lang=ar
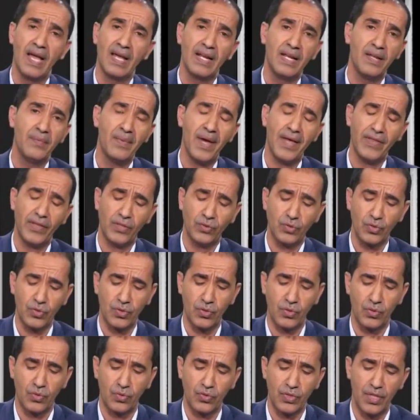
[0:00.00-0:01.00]
لماذا
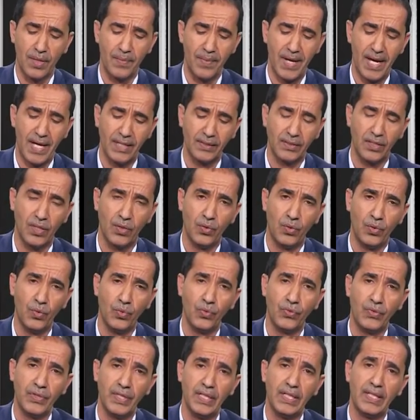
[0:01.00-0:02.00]
تصر جماعة
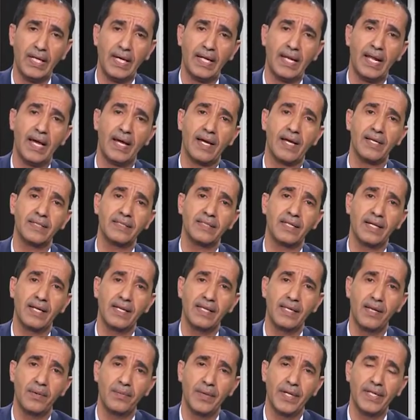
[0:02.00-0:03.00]
الحوثي على قصر
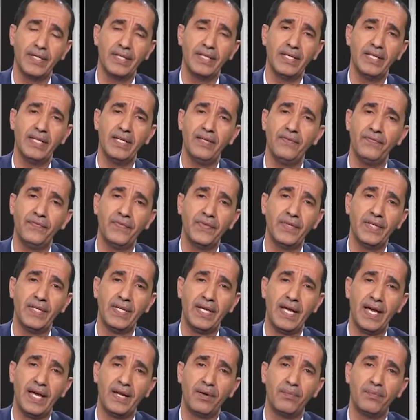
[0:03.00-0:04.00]
اليمنيين في
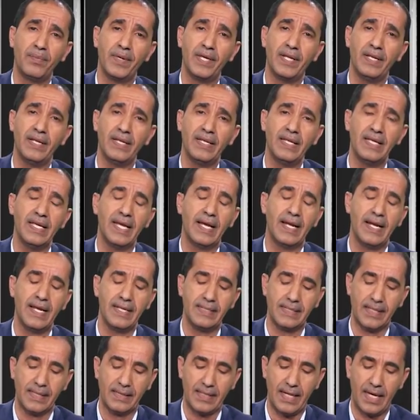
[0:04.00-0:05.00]
حرب هي
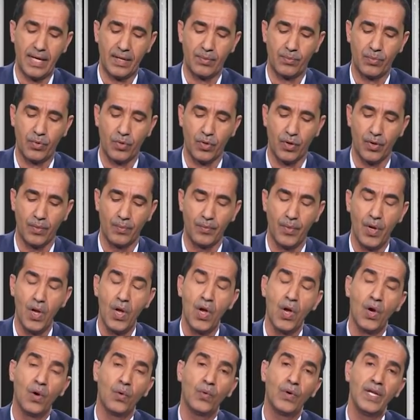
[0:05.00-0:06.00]
ليست حربهم
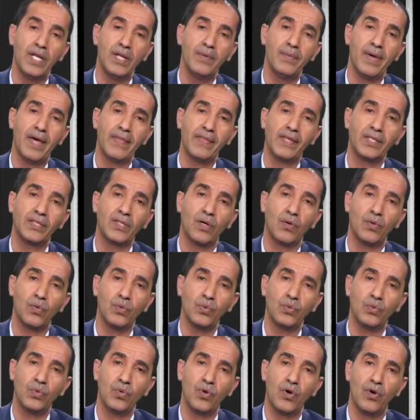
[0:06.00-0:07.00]
ولماذا
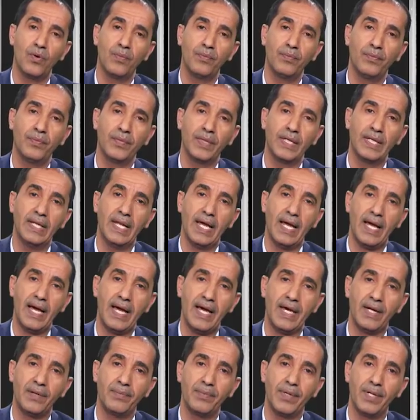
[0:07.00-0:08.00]
تقودهم إلى
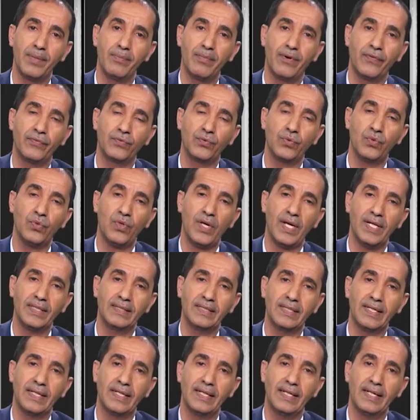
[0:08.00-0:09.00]
حرب
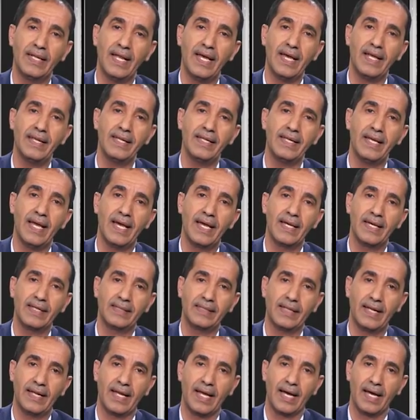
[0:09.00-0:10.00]
مفتوحة لا
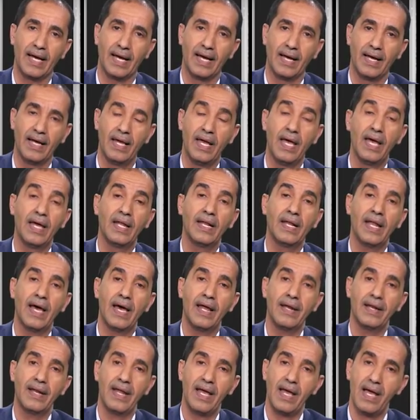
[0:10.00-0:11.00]
نهاية لها
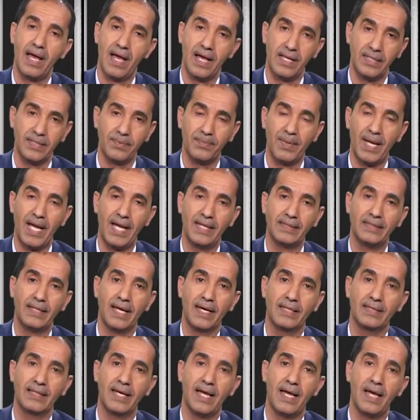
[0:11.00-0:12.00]
لأنها أصبحت
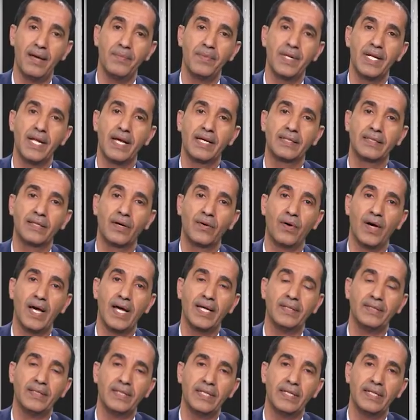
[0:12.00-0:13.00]
أداة من
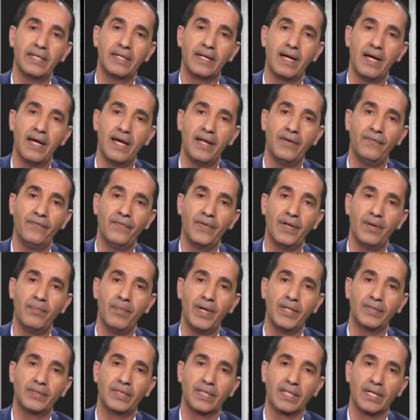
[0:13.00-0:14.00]
أدوات إيران في
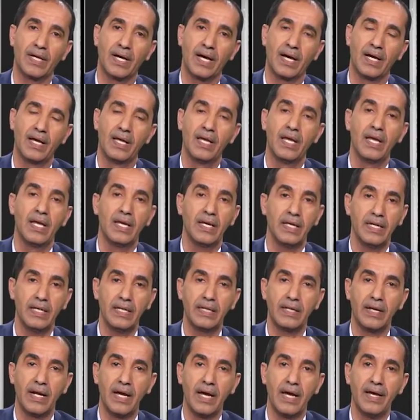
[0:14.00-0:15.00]
المنطقة
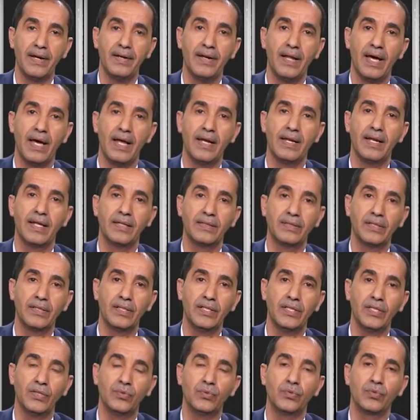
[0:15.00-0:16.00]
إيران
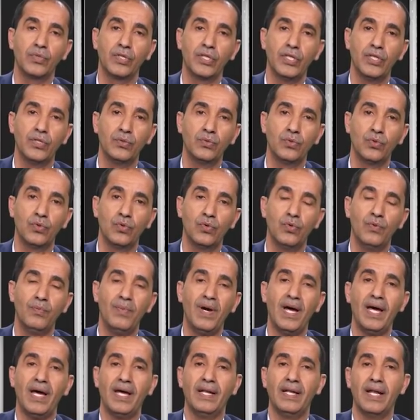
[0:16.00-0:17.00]
التي تريد مع